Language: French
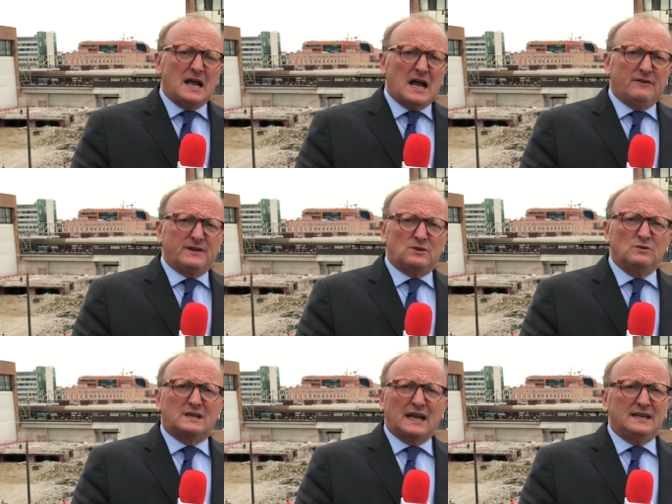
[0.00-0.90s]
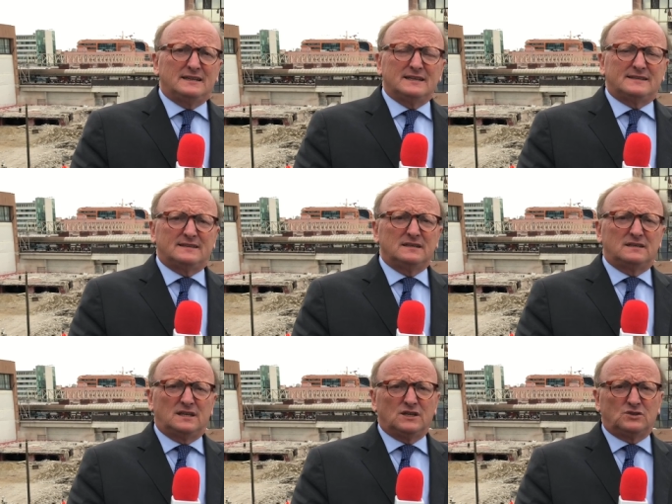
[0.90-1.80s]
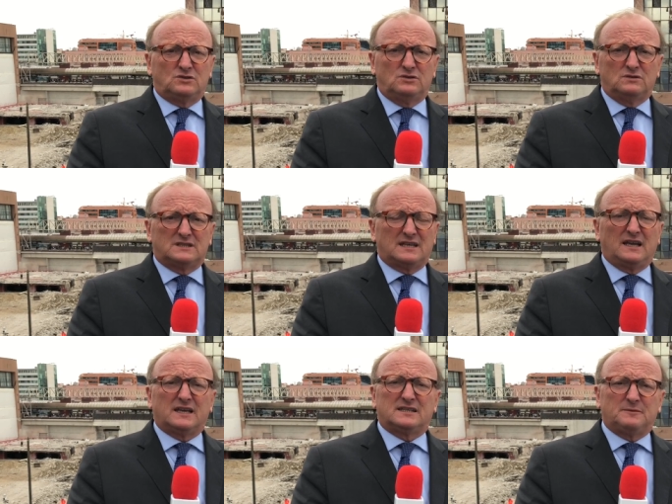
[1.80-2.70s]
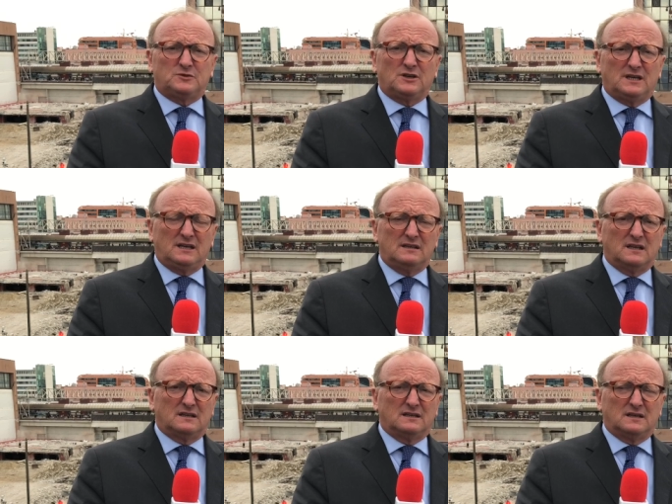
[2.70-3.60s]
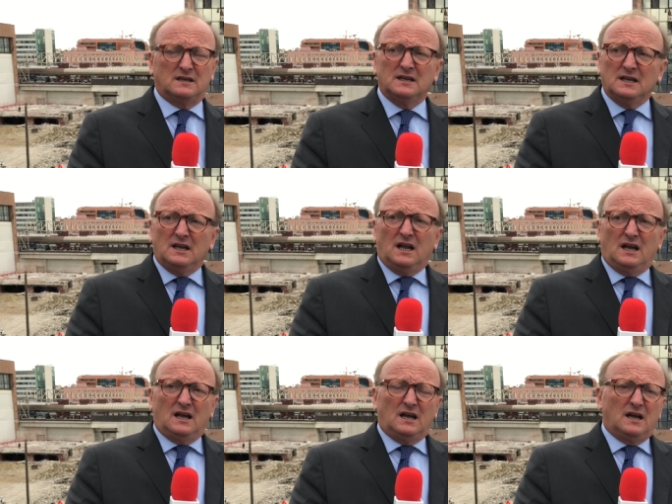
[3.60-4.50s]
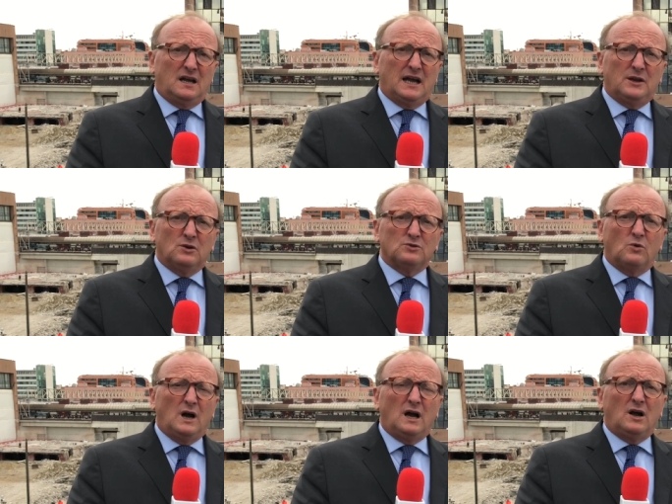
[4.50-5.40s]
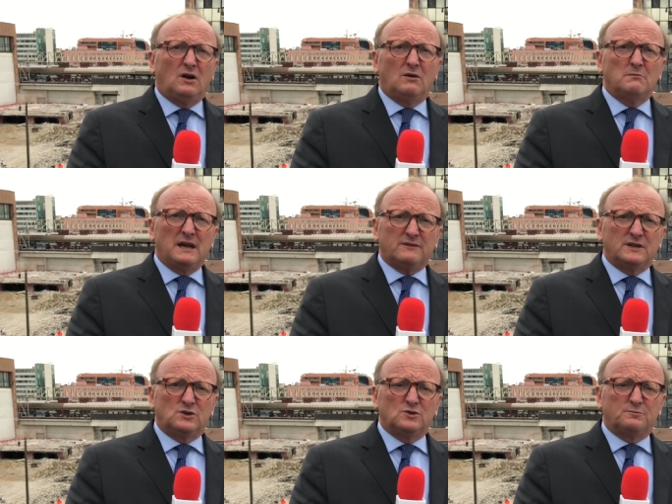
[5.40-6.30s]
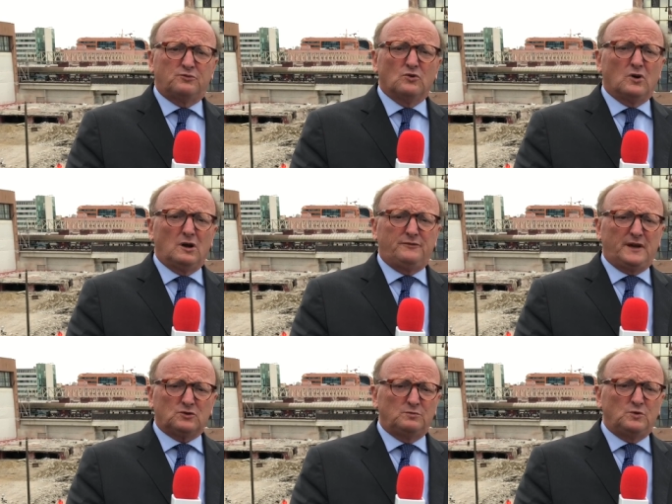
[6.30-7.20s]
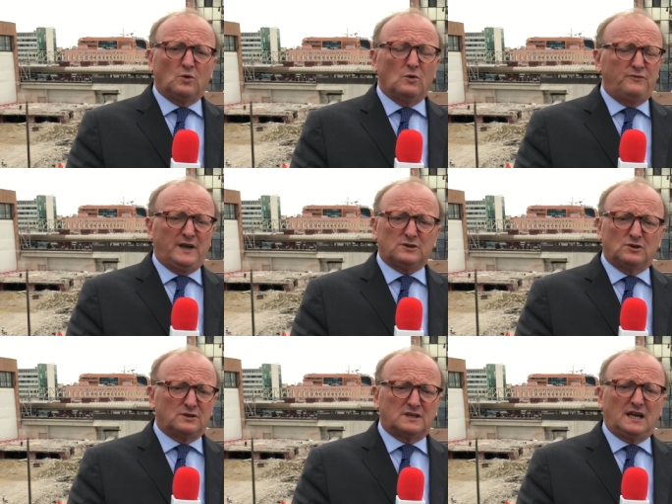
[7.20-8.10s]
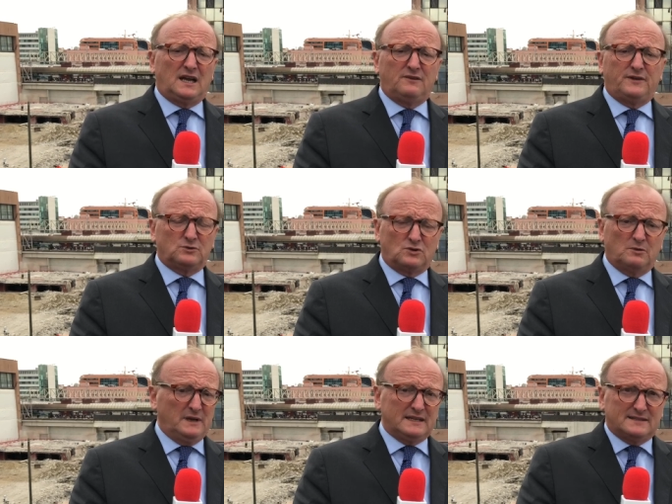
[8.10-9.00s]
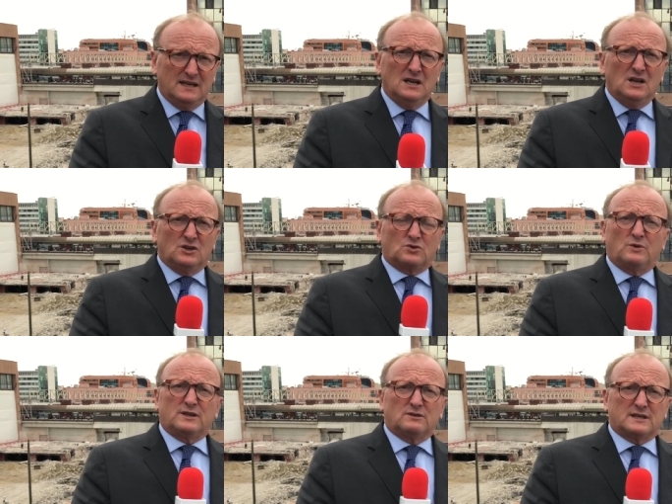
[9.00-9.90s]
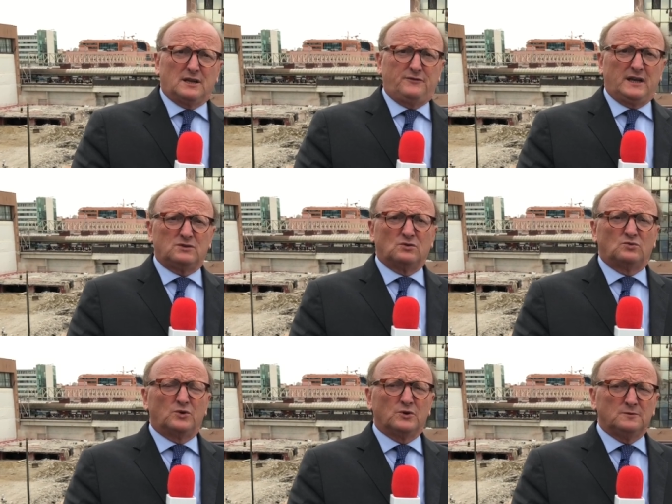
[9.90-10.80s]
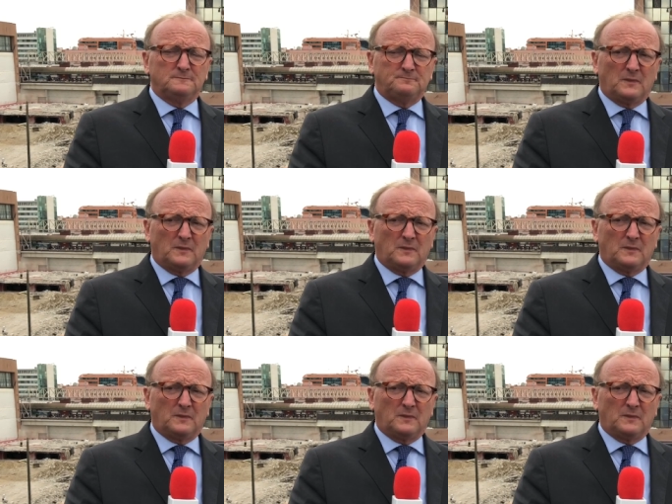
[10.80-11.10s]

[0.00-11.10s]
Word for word: avec une qualité de site qui est juste exceptionnelle, qui est un, endroit euh, merveilleux pour euh, faire du bureau, faire de l'hôtel, faire du commerce, ce qu'on est en train de faire sur Toulon,